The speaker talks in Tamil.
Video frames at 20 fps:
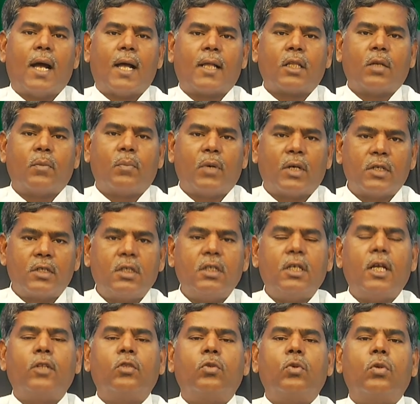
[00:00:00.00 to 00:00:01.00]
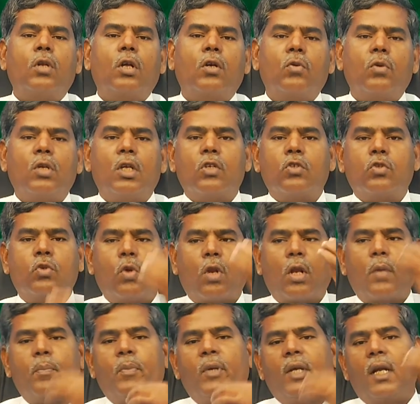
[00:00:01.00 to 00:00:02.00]
அந்த பசியை தூண்டக்கூடிய
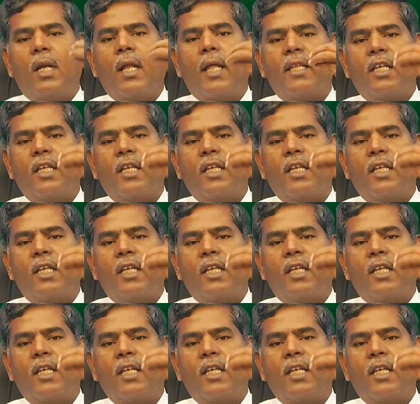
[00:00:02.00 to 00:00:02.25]
சுரப்பிகள்